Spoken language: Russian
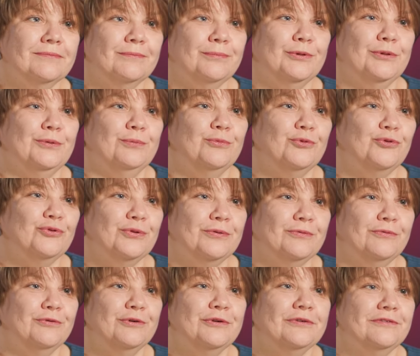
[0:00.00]
потому
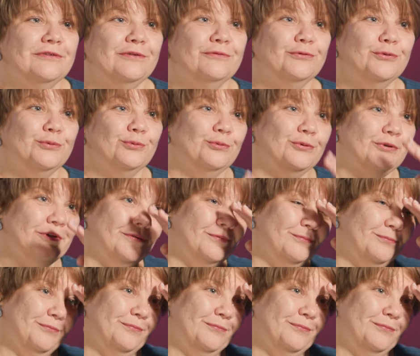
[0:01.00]
что выросла в тундре.